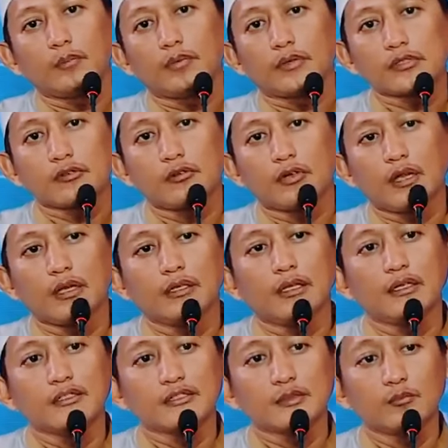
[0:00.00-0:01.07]
personalia
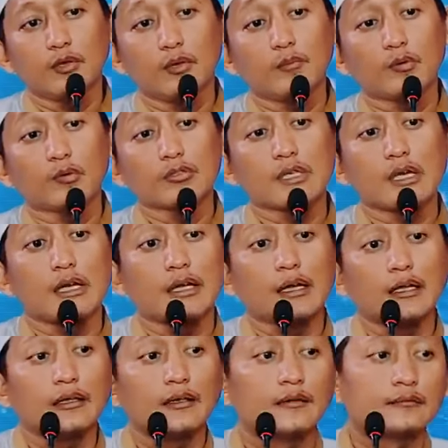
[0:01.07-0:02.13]
di sebuah perusahaan.